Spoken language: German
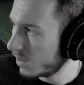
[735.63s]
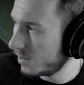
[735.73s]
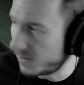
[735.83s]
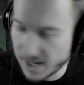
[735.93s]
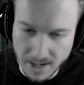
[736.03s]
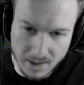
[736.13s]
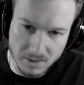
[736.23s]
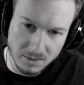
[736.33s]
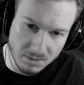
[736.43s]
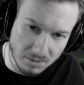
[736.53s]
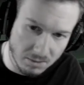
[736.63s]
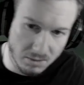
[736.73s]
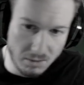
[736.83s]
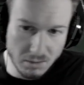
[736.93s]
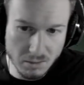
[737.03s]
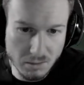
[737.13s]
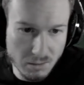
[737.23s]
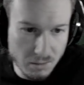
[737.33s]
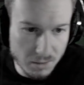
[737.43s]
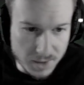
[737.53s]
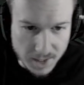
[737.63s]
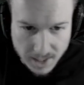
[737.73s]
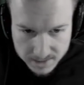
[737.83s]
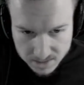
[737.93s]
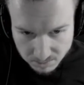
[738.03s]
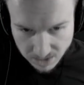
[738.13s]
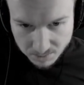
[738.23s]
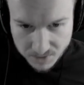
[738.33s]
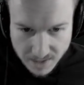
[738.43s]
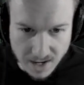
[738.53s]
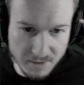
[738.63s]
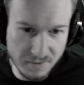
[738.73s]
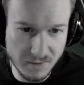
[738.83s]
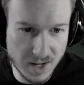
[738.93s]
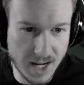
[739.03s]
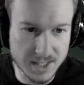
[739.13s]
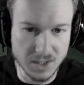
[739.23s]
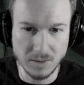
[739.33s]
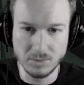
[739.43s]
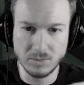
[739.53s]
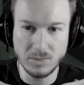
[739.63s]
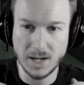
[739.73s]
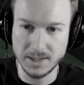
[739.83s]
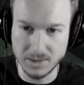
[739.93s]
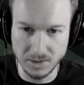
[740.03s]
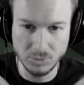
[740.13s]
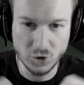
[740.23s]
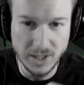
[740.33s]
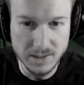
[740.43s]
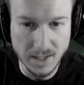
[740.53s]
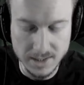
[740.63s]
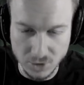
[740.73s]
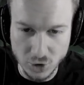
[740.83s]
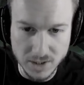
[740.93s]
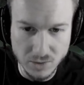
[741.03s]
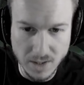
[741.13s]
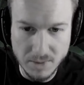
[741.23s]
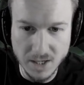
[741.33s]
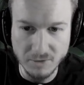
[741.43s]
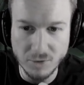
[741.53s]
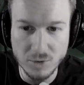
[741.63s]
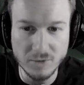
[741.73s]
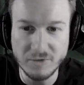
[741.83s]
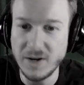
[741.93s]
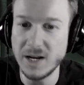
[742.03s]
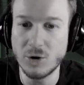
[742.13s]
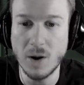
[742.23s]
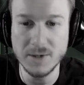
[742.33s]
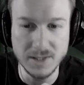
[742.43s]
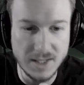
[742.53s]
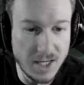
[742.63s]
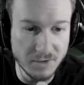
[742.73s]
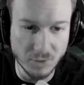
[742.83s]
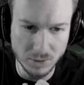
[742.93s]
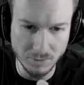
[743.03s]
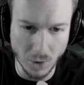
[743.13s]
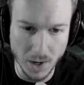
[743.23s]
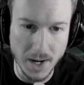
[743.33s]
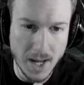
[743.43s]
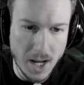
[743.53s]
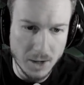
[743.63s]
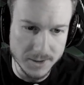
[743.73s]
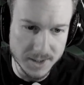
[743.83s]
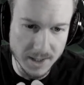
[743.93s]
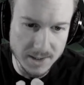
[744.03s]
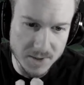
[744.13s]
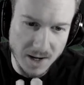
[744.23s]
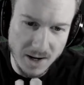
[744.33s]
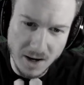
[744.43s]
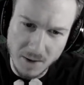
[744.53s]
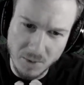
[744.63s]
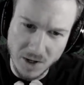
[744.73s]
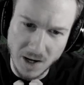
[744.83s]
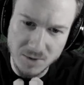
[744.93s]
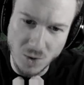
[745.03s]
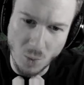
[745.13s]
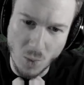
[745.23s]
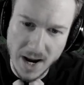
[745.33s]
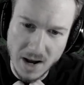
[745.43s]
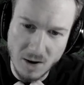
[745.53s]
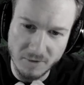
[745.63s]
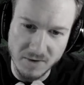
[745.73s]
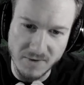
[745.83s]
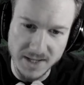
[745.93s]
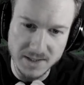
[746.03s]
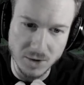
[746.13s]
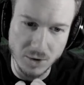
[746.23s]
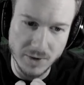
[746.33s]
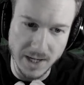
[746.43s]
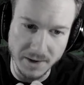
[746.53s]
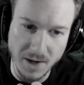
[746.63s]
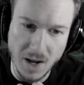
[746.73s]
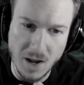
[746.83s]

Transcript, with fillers: der, der die ganze Mine betraf, hat zu, dem, hat, zu dem Schließ, hat zur Schließung der Mine geführt und viele Körper sind nie gefunden worden. 1973 Achaik becomes aware of events in Greenland.